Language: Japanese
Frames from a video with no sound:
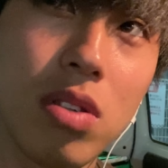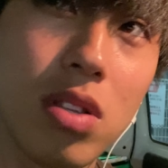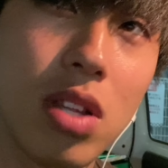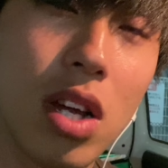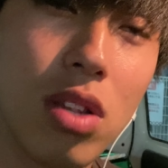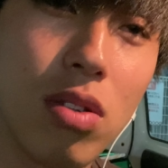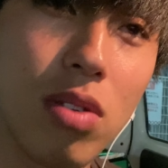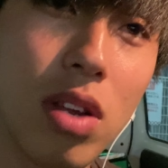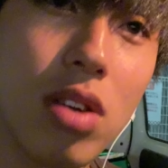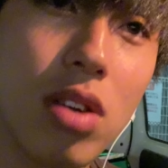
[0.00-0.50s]
な
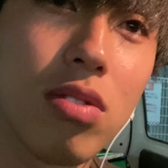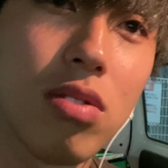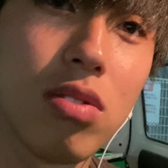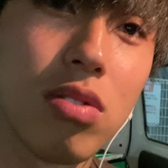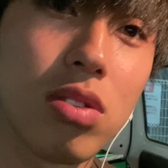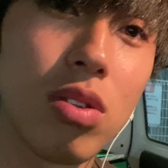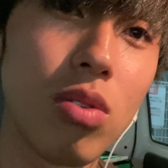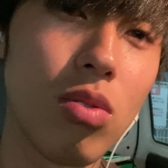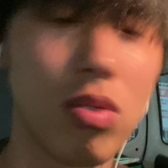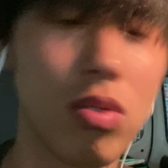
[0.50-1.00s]
んとな
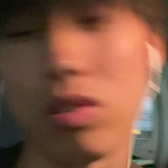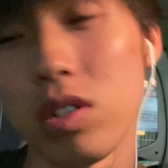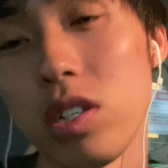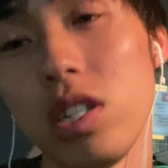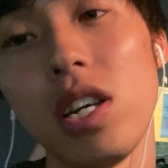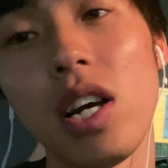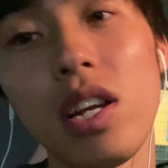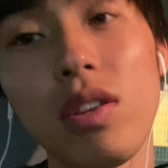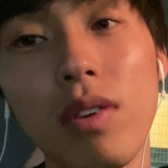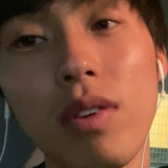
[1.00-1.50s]
く、その、知
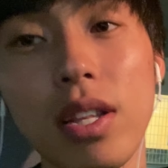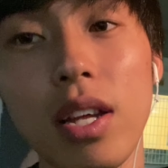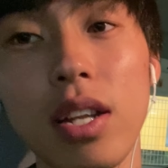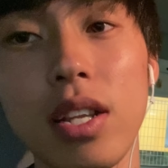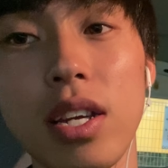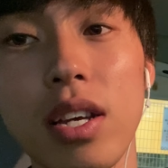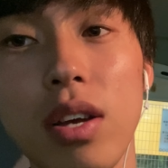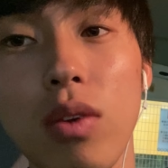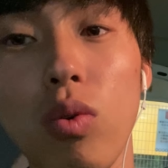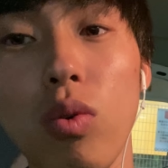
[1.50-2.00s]
り合いの方
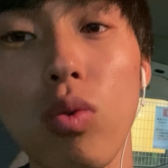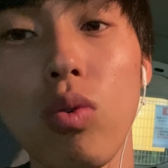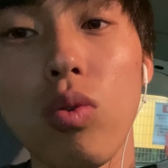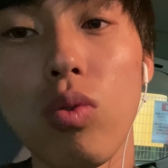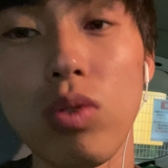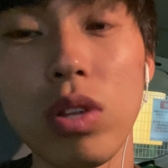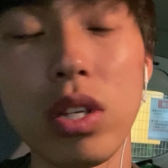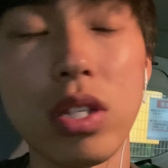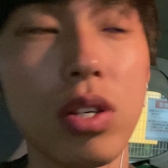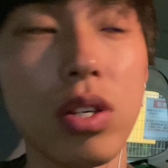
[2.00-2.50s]
に、こうこうこ
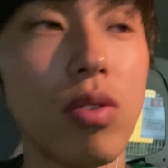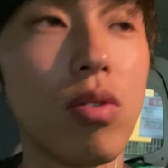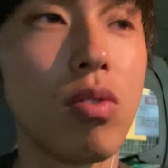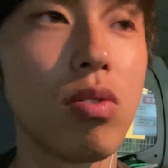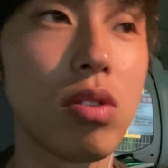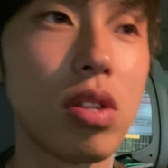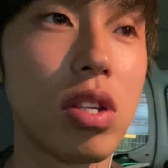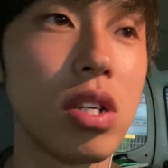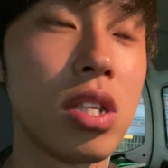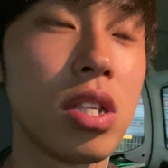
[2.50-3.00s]
うです
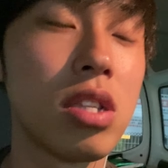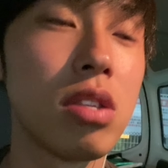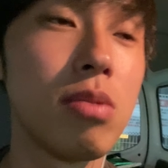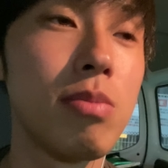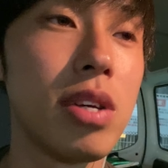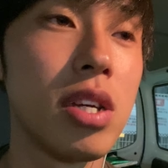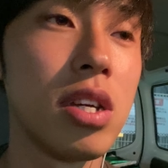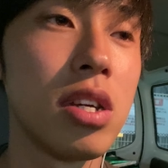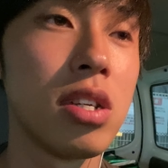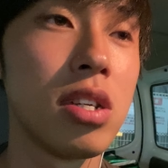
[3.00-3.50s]
よって説
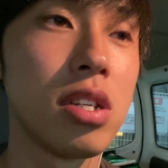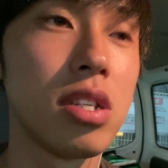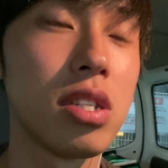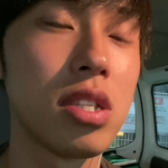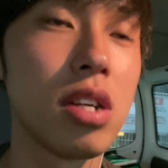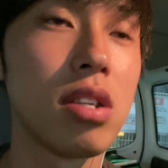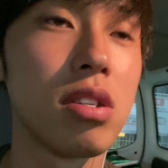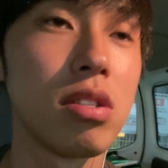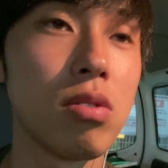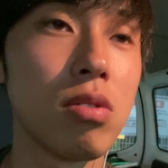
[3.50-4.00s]
明し
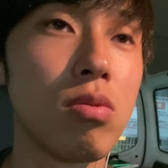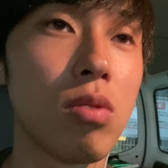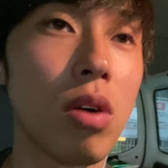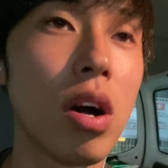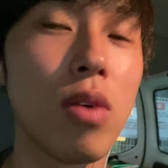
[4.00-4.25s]
たんですよ。